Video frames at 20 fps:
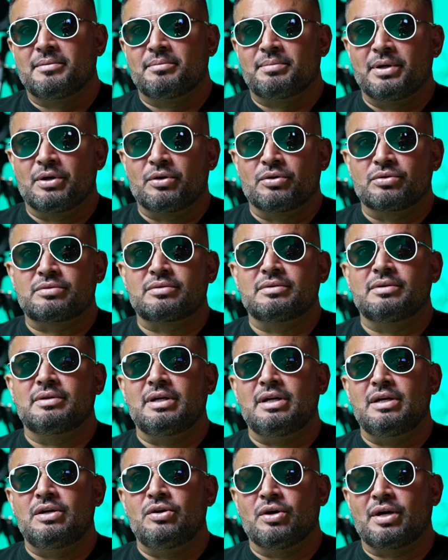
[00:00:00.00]
pero
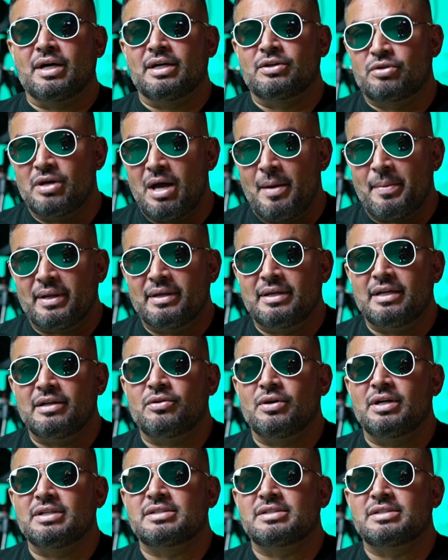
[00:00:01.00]
lo que estoy aprendiendo